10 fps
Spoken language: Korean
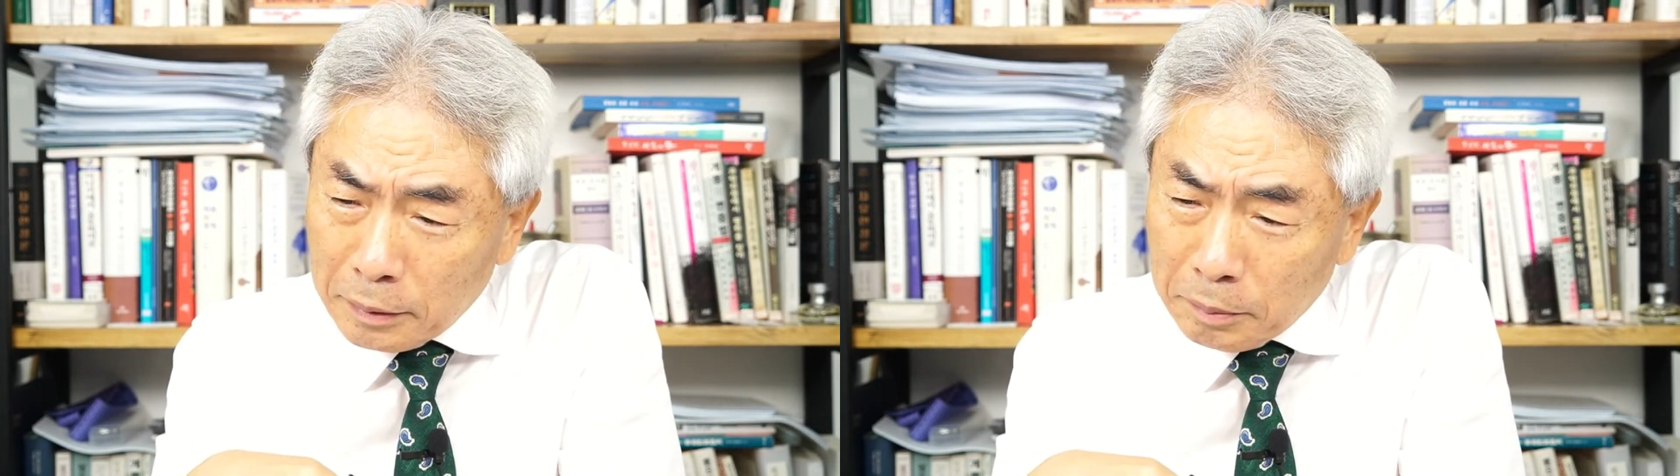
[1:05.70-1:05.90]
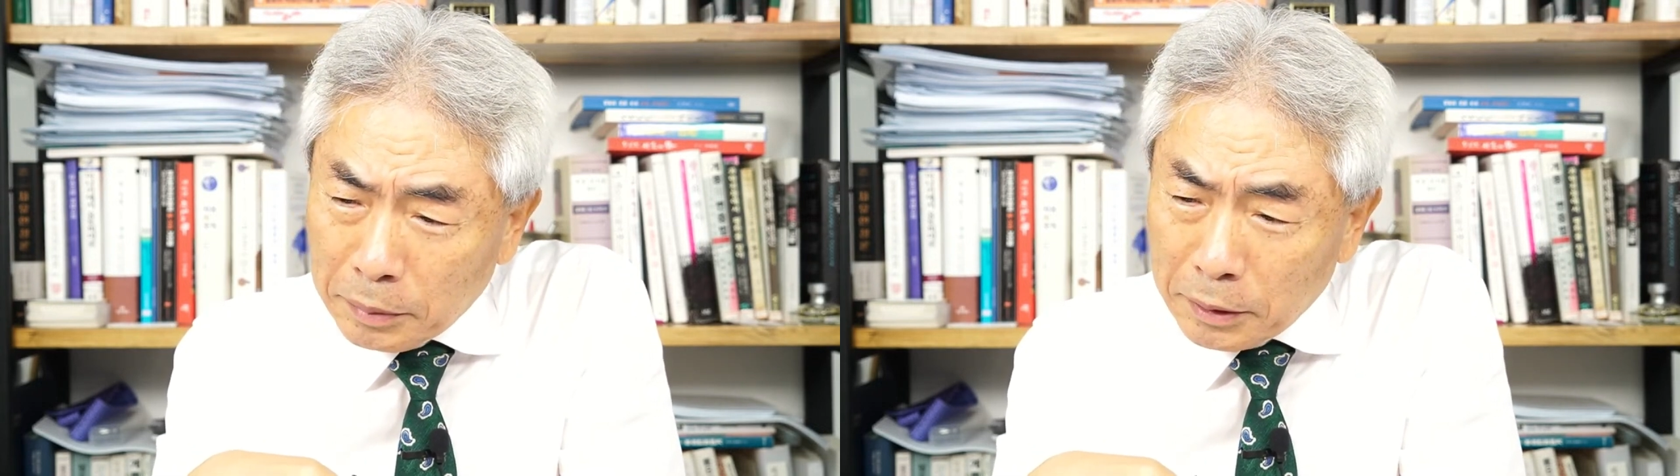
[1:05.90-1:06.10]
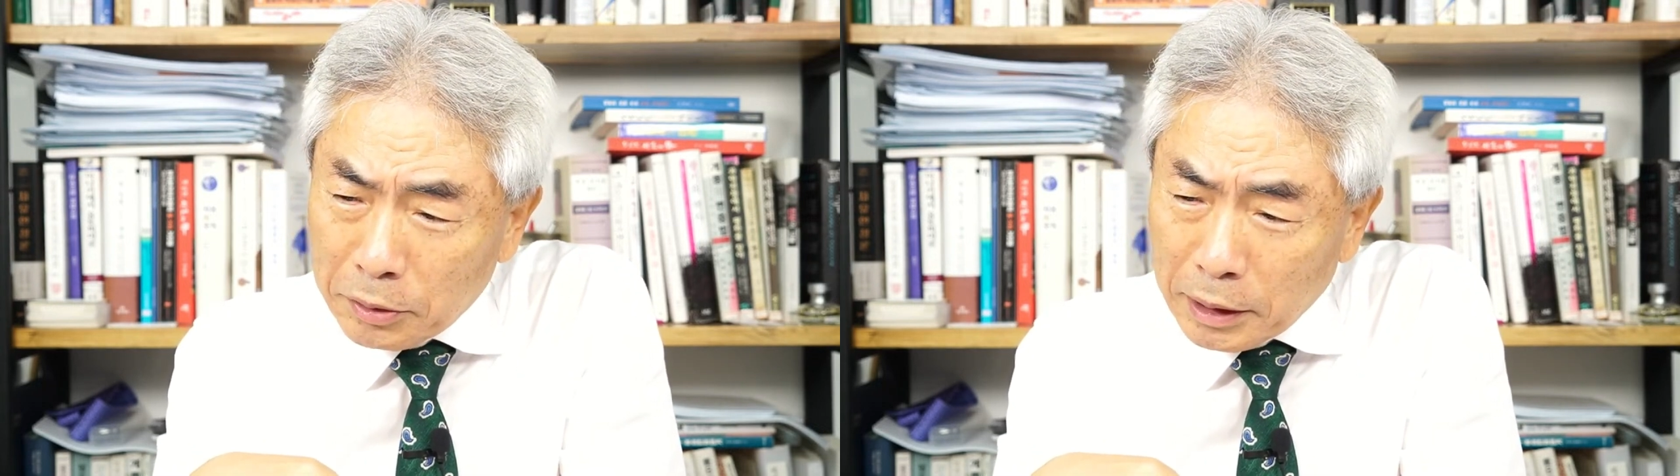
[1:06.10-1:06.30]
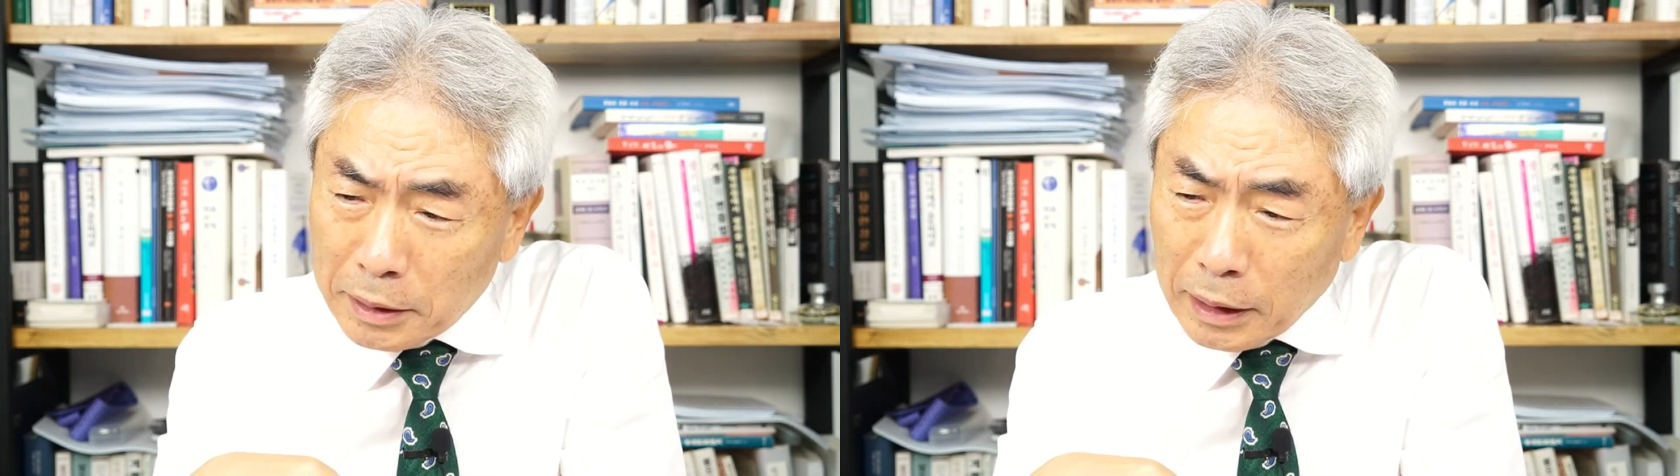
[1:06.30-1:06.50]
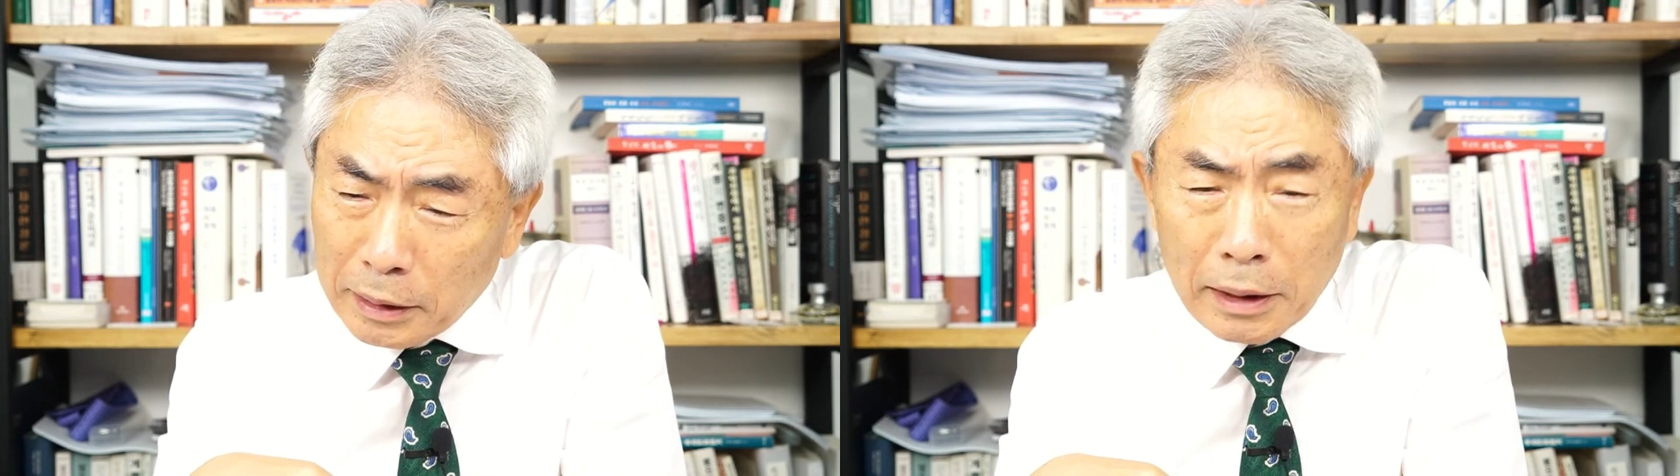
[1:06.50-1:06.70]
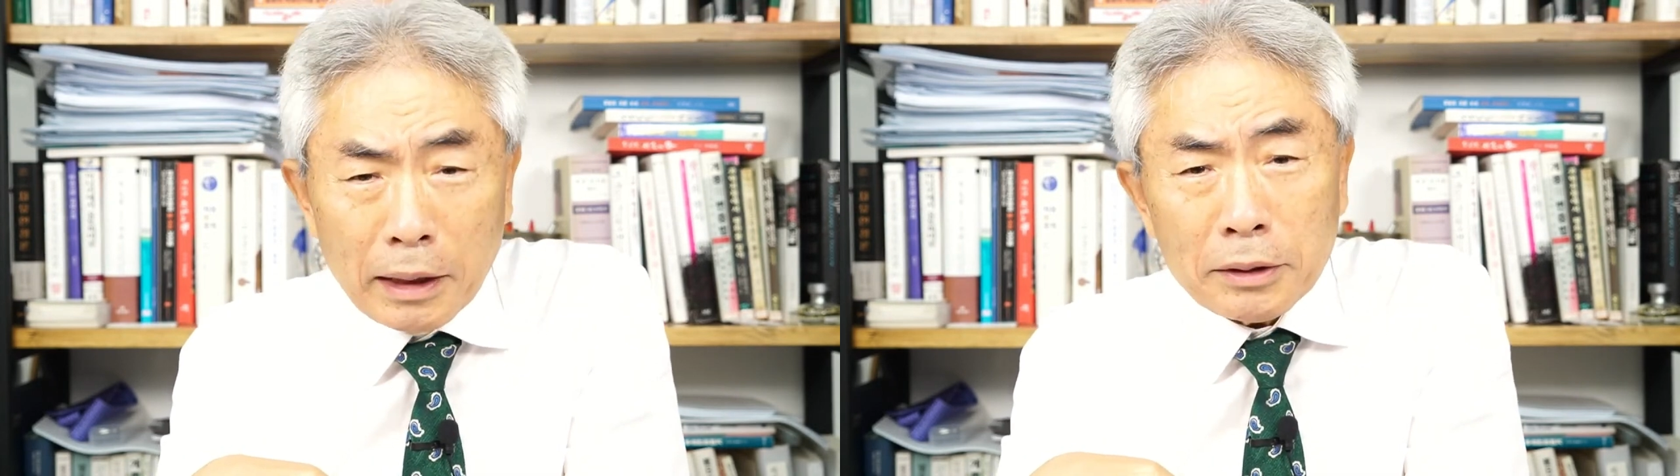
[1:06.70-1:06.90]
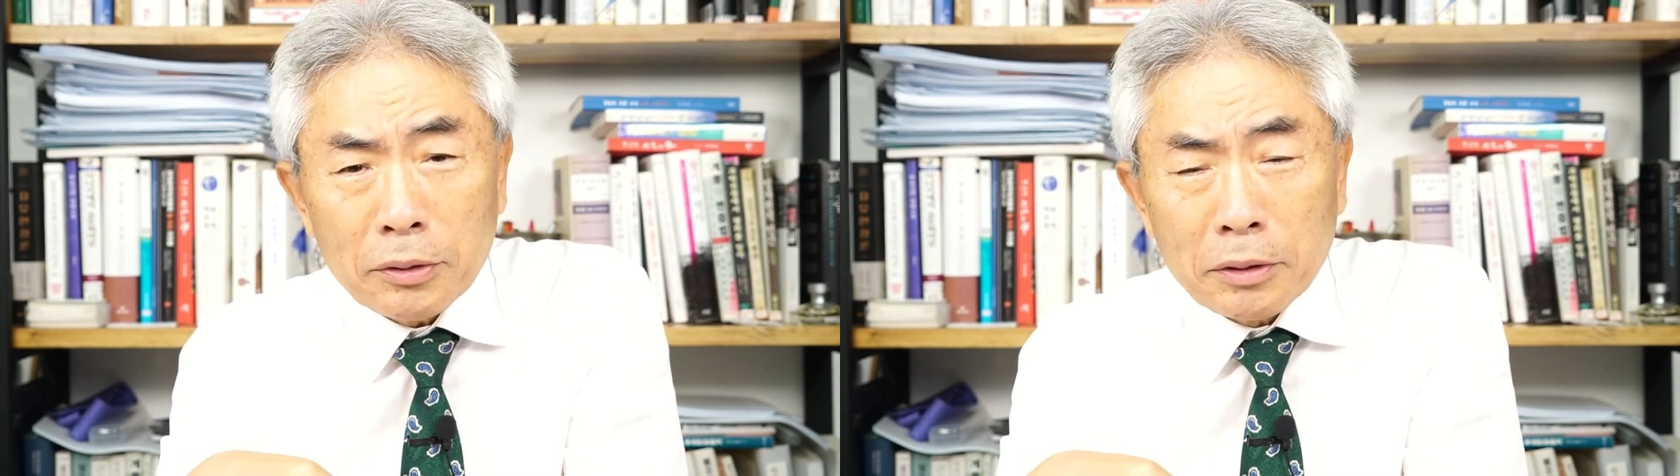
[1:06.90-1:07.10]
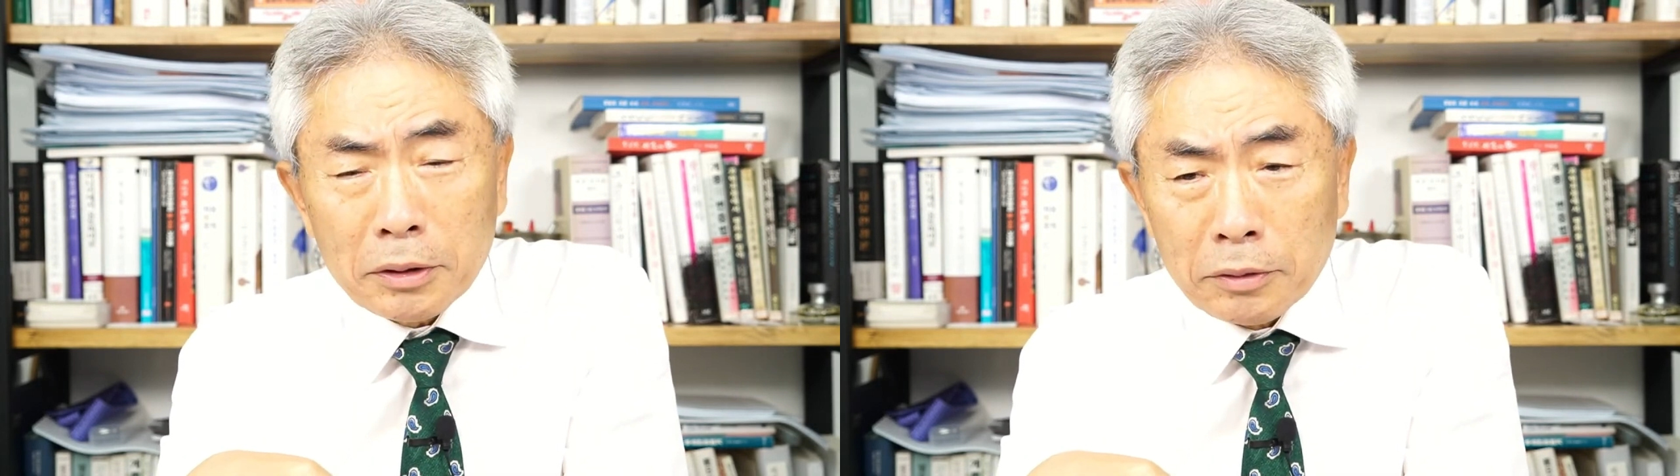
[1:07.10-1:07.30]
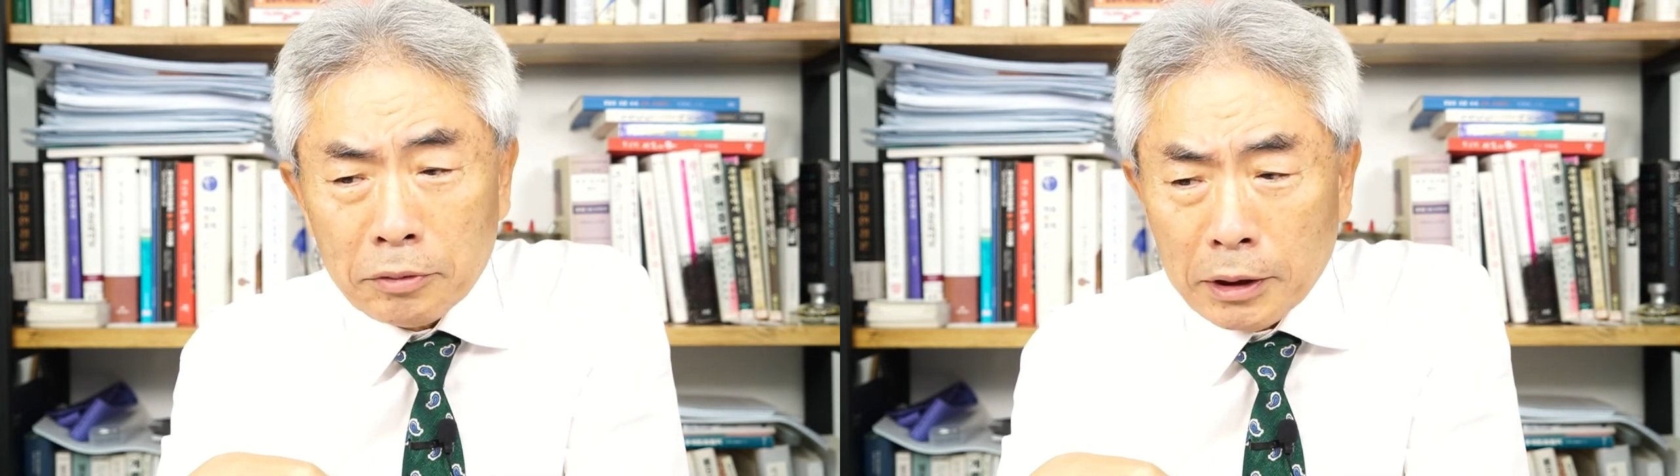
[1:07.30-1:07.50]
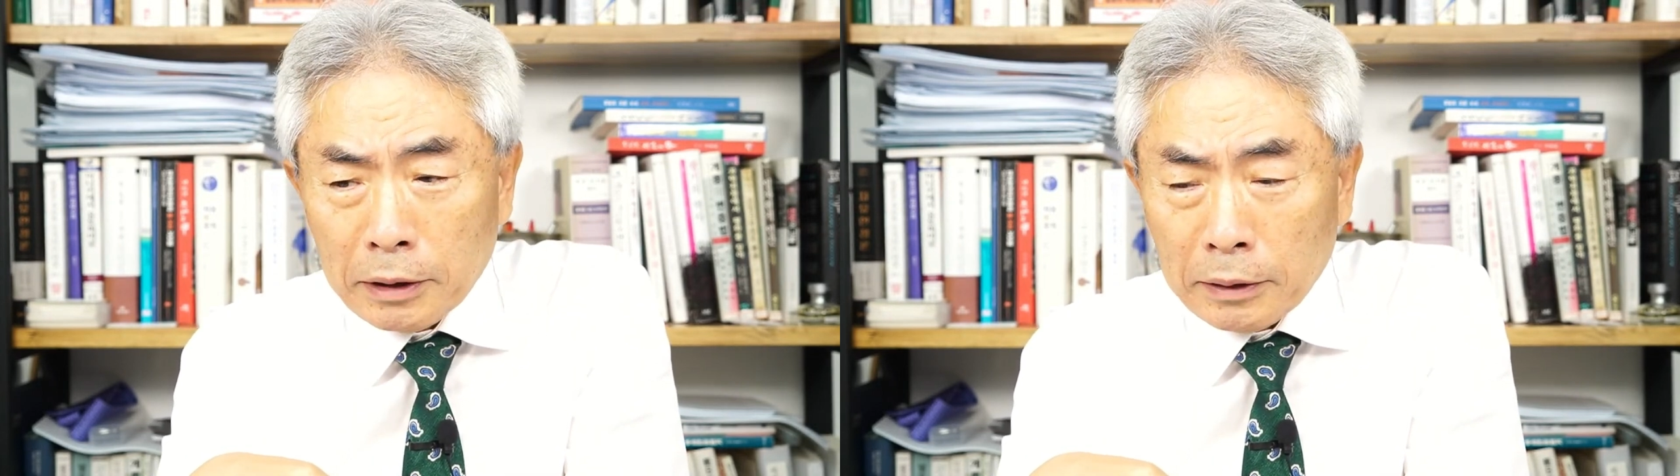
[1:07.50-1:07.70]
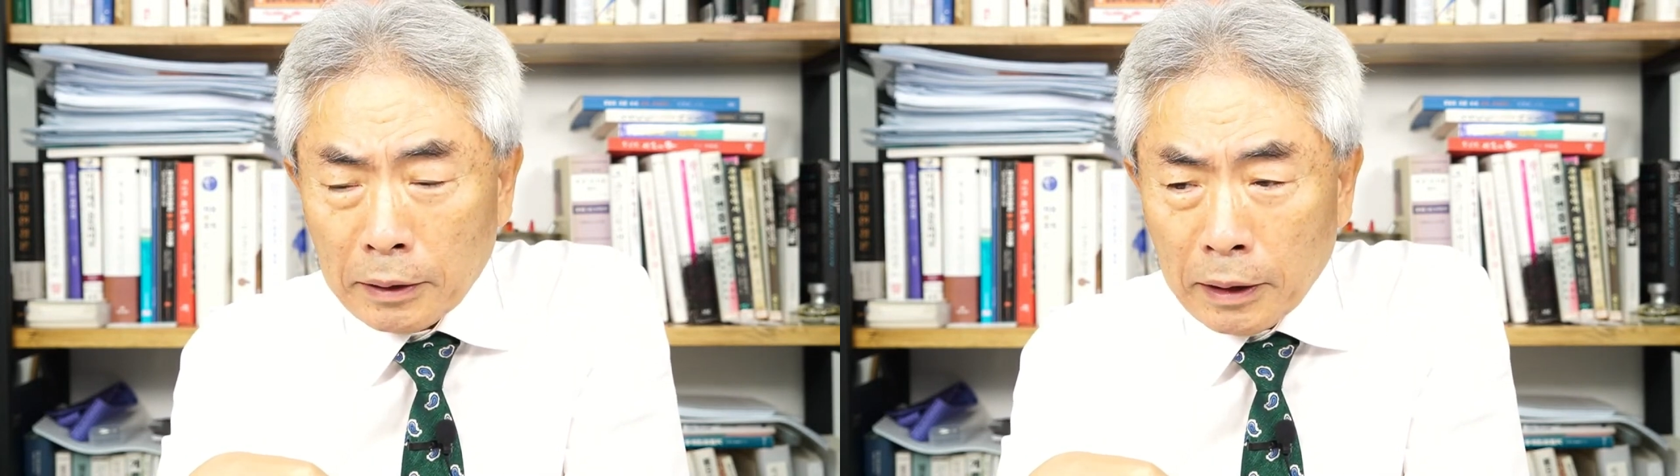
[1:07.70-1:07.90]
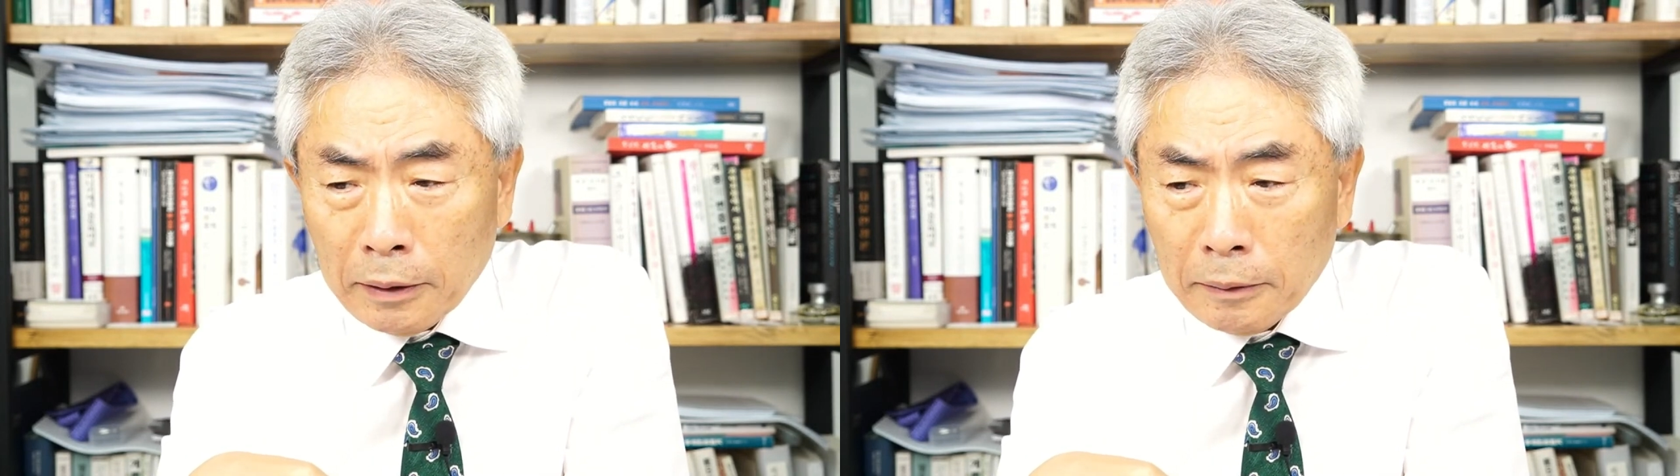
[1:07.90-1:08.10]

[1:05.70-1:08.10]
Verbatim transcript: 평소에 찾아가기도 어려운 절인데.